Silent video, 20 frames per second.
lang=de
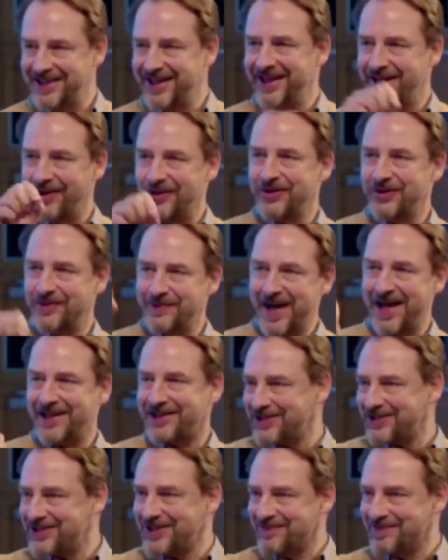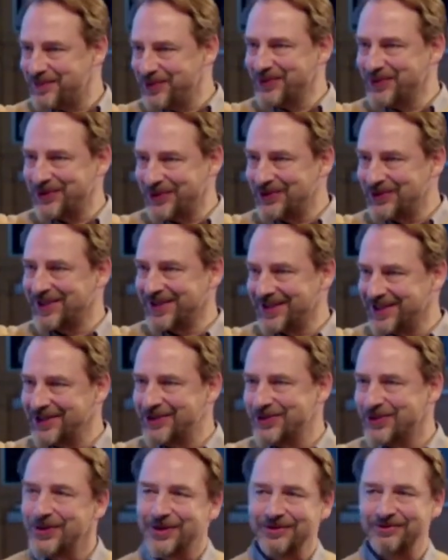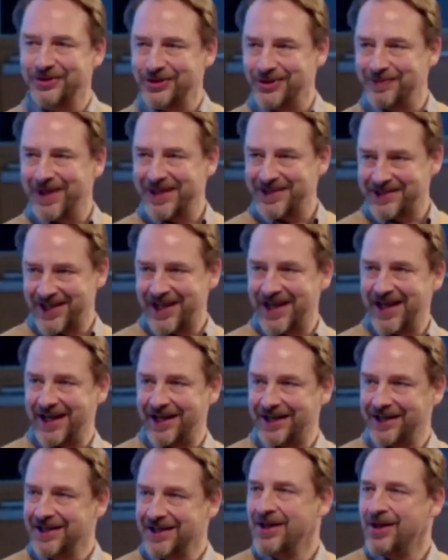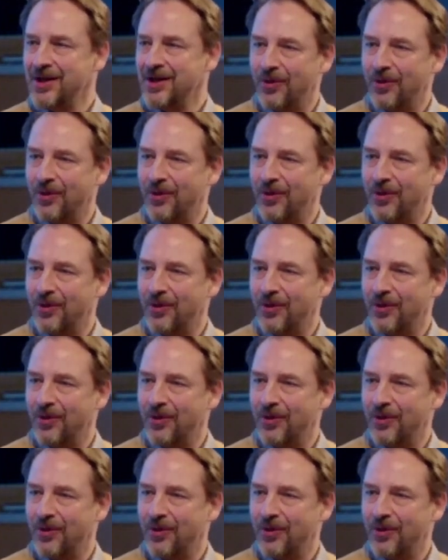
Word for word: die dann automatisch den Blutdruck in eine Kurve übertragen,